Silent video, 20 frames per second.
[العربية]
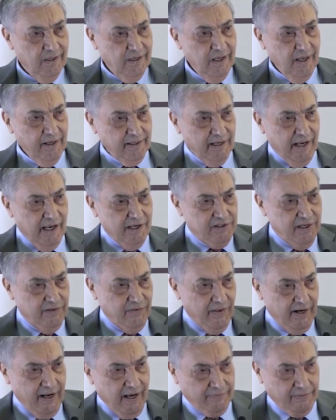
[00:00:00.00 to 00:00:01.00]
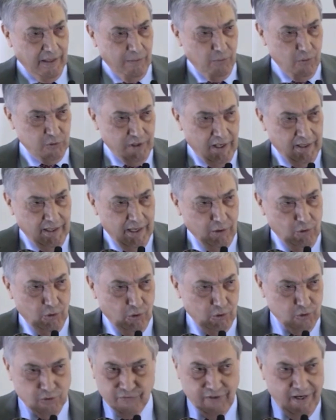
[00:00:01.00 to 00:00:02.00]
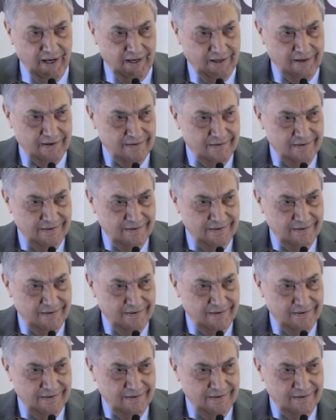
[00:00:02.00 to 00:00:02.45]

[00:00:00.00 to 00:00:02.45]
كي الرئيس يدير هكذا الوزراء يخرجوا الطريق